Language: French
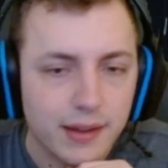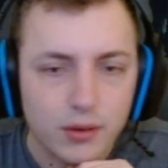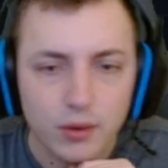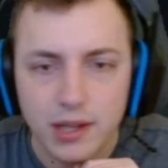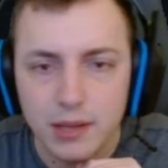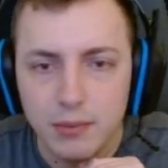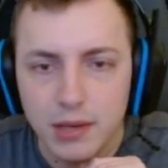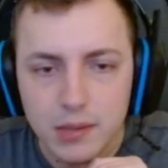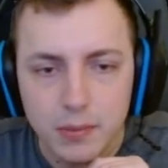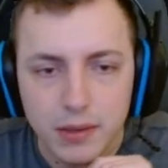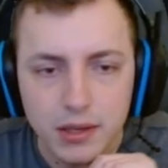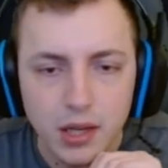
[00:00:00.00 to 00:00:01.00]
34 000
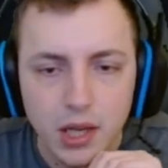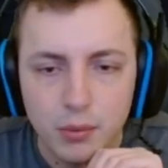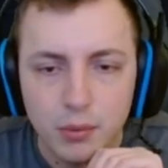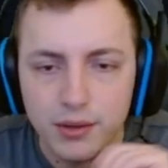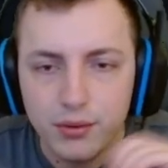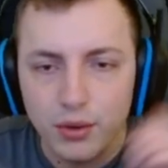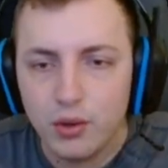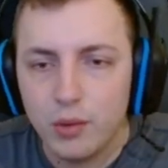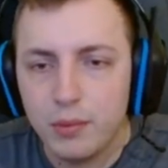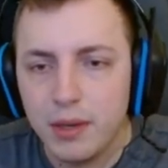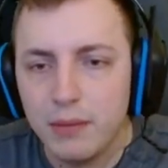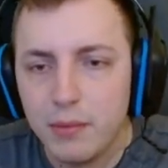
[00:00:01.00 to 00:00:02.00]
HP, pour être sûr que le
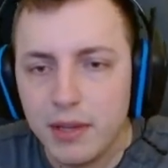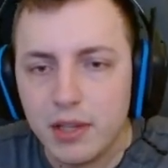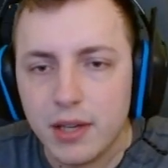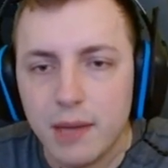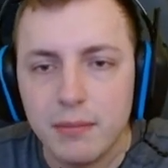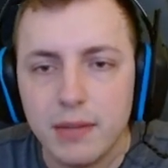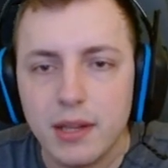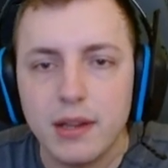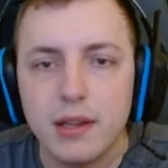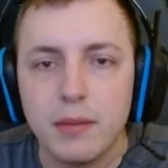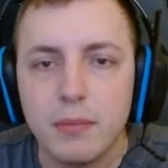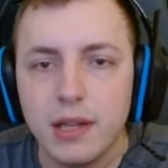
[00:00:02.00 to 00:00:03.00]
build me mette quand même des,
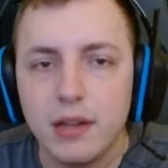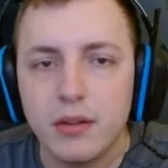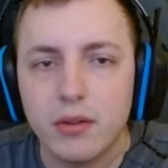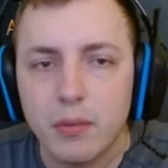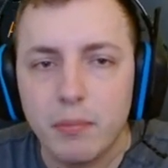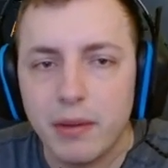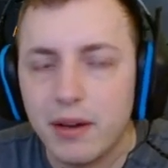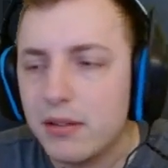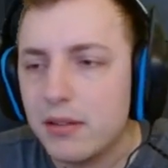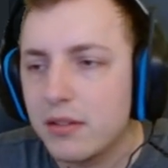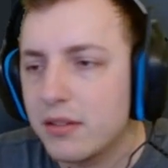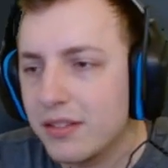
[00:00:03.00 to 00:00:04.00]
builds pas